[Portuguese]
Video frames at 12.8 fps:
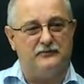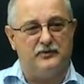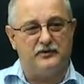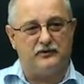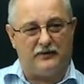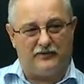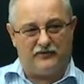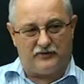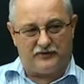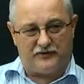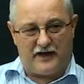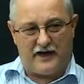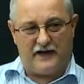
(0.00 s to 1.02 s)
muito à
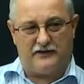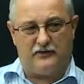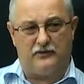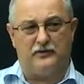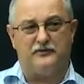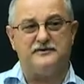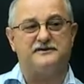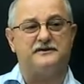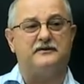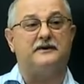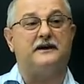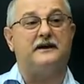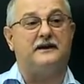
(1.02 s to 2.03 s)
vontade ou não
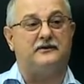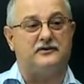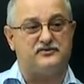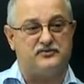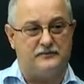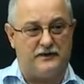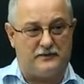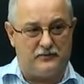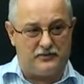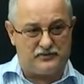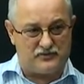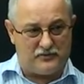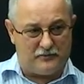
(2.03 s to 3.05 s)
estão querendo assumir
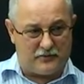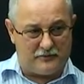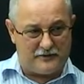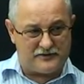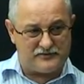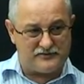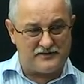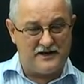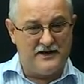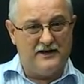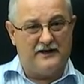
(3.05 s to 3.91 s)
muitos compromissos.